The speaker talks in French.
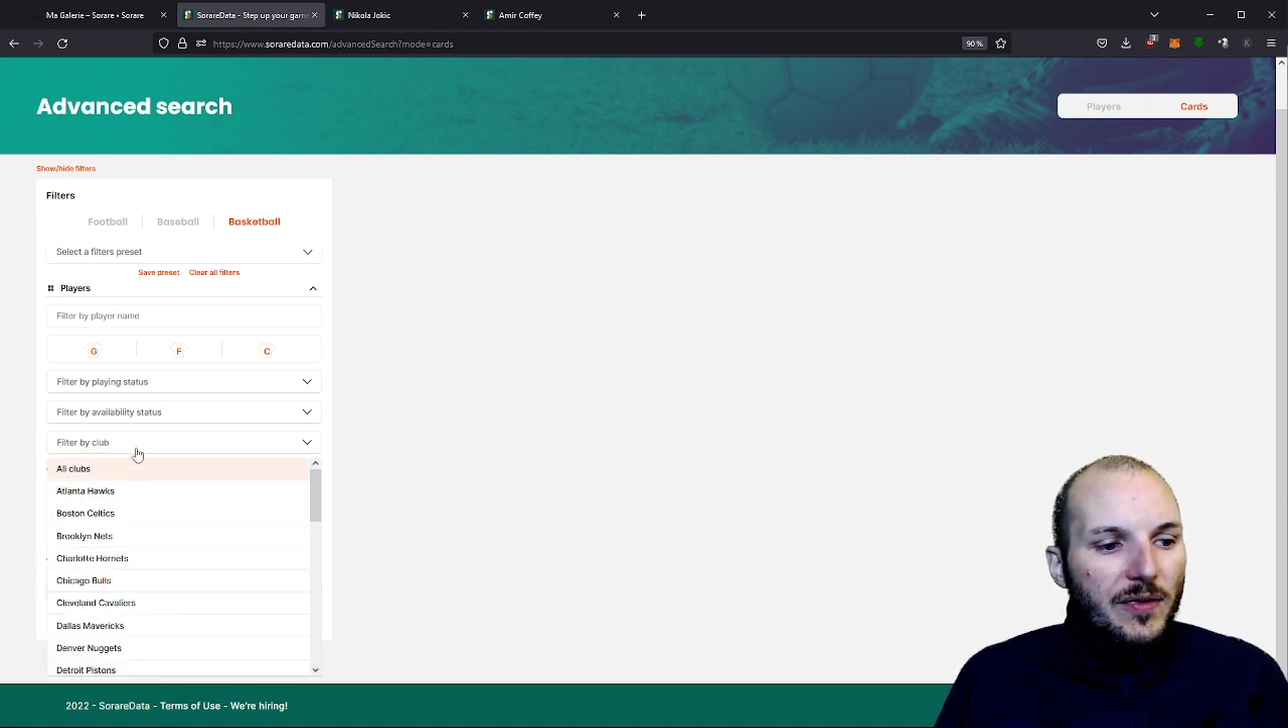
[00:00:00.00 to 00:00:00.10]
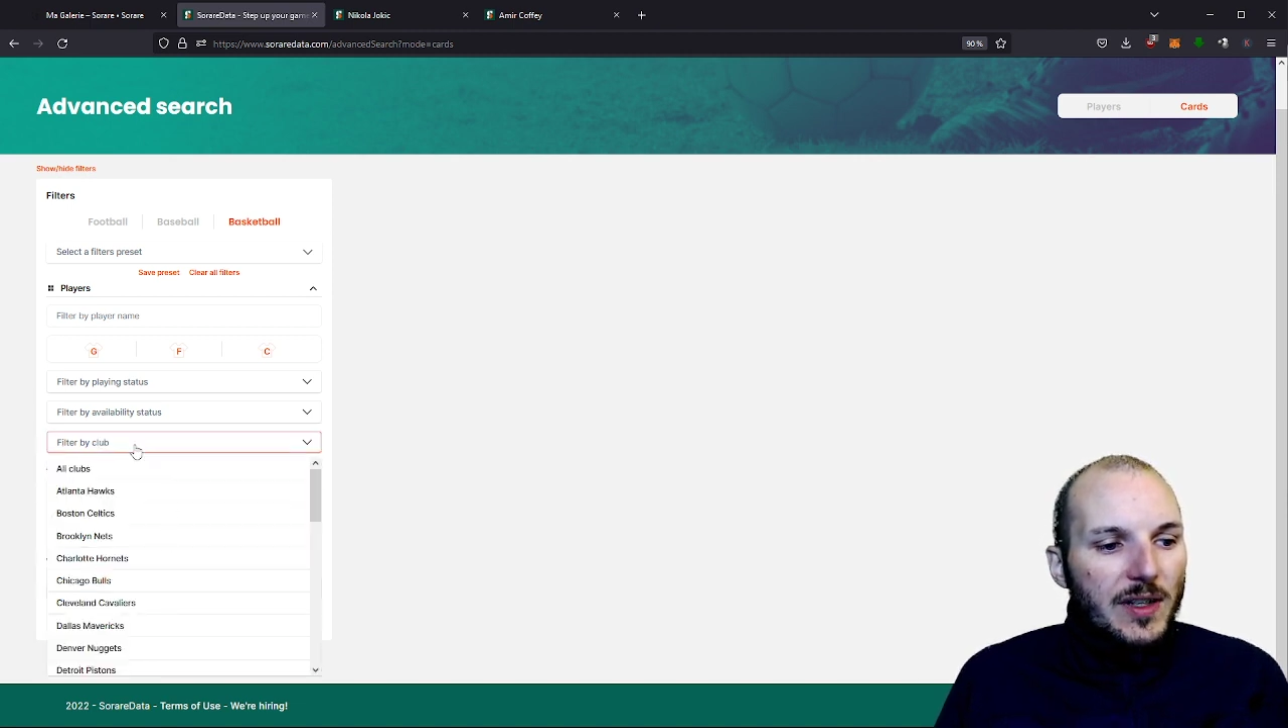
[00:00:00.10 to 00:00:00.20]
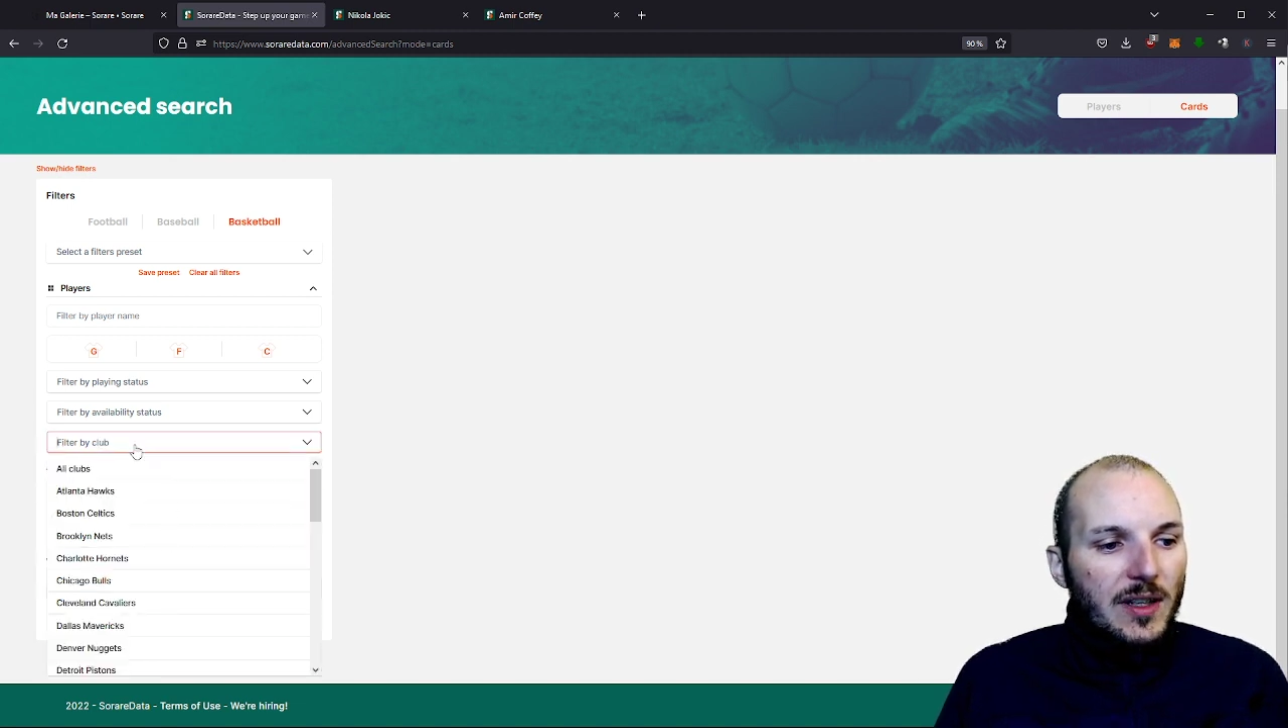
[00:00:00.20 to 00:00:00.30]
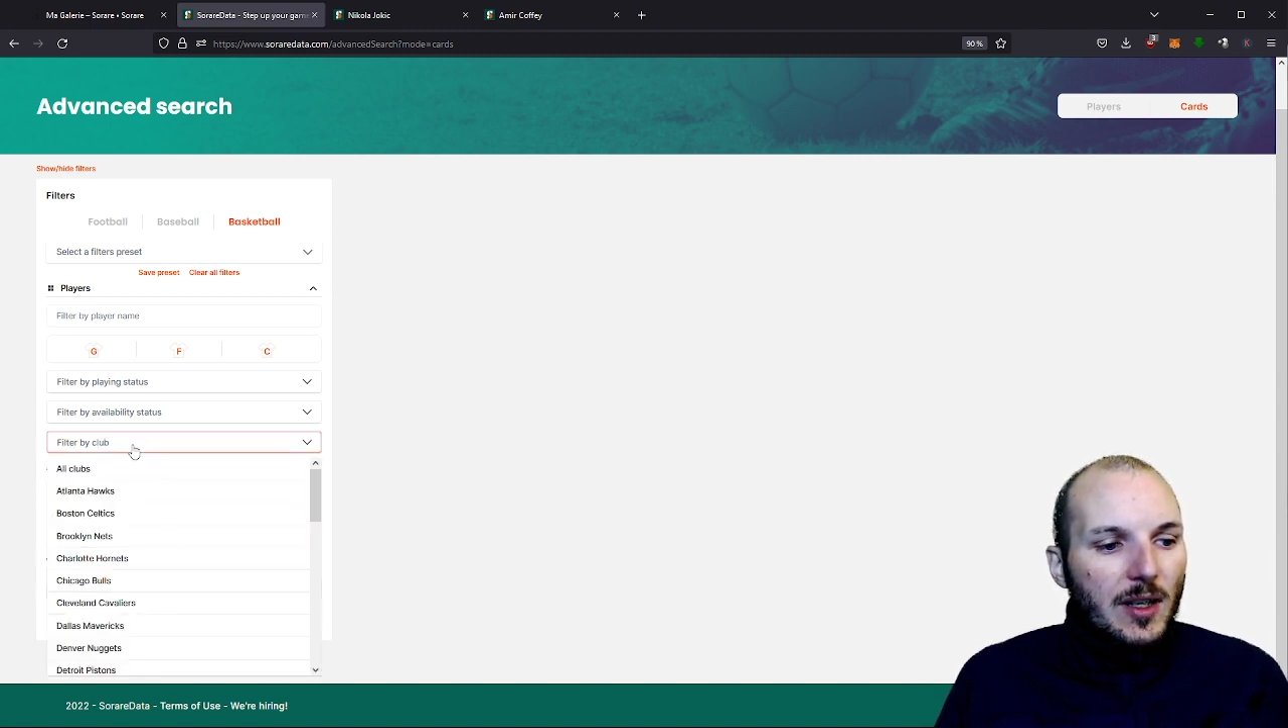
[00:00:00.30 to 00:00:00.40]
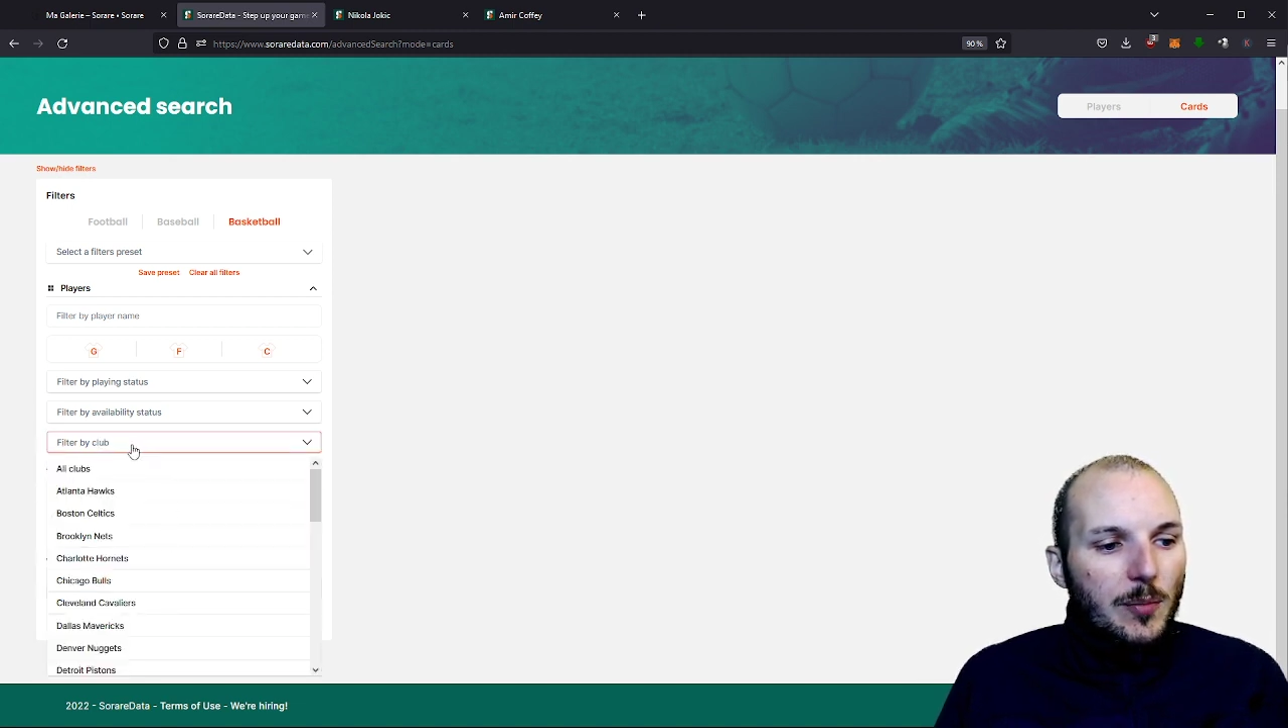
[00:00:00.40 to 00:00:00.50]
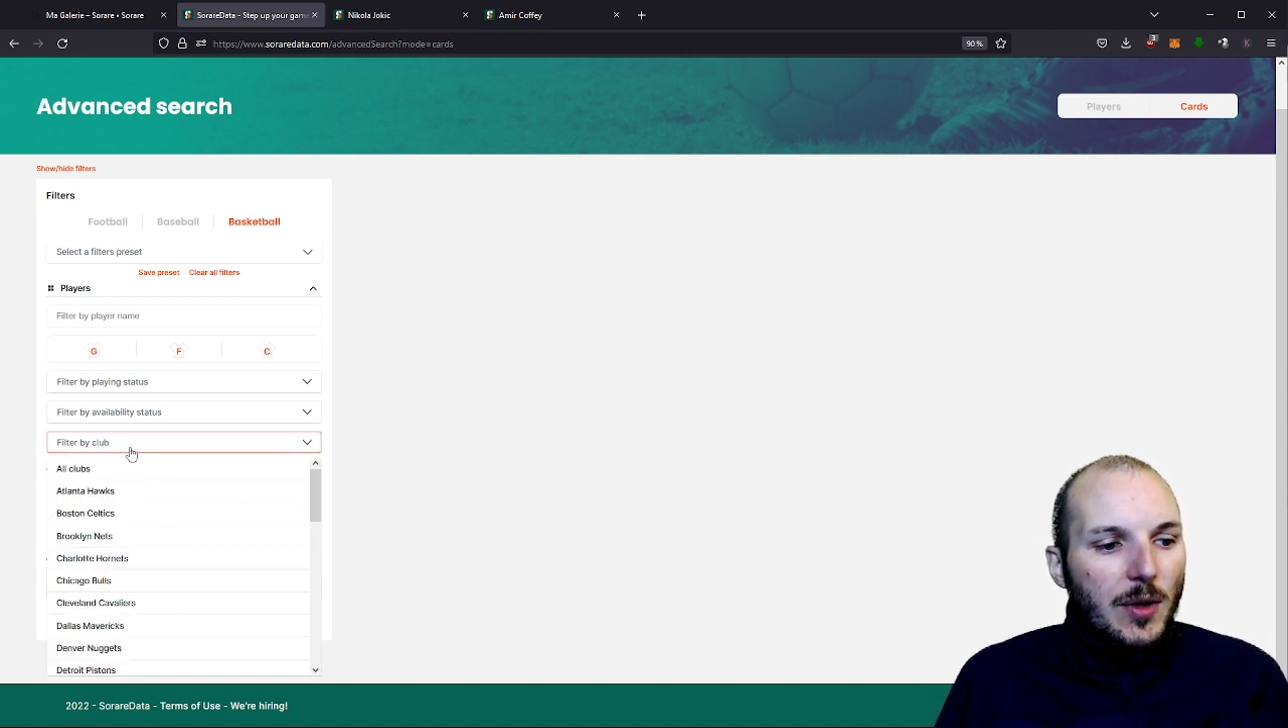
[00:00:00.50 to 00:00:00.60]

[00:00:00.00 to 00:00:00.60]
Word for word: filtrer